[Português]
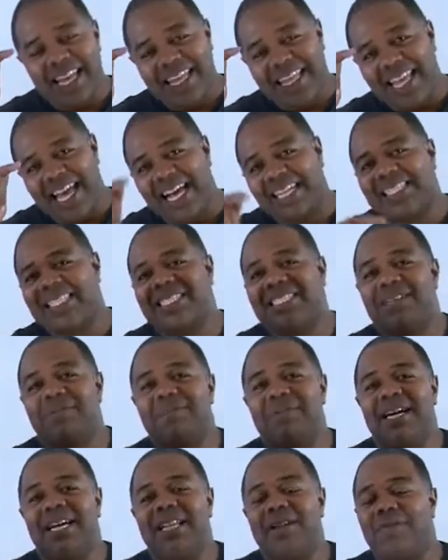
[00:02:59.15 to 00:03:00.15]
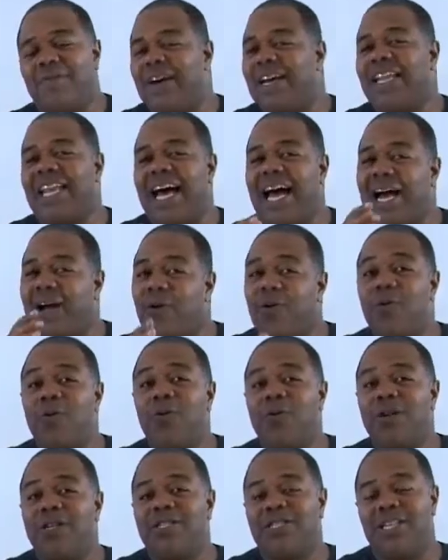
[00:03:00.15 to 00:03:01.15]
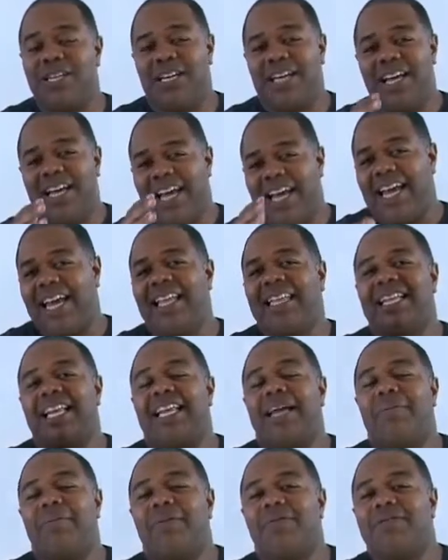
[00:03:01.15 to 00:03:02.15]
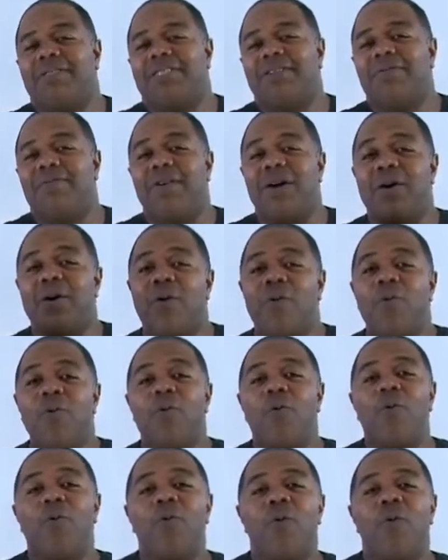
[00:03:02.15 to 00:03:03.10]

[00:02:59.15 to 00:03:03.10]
dessa semana, vai lá, curte Entra lá para você ver o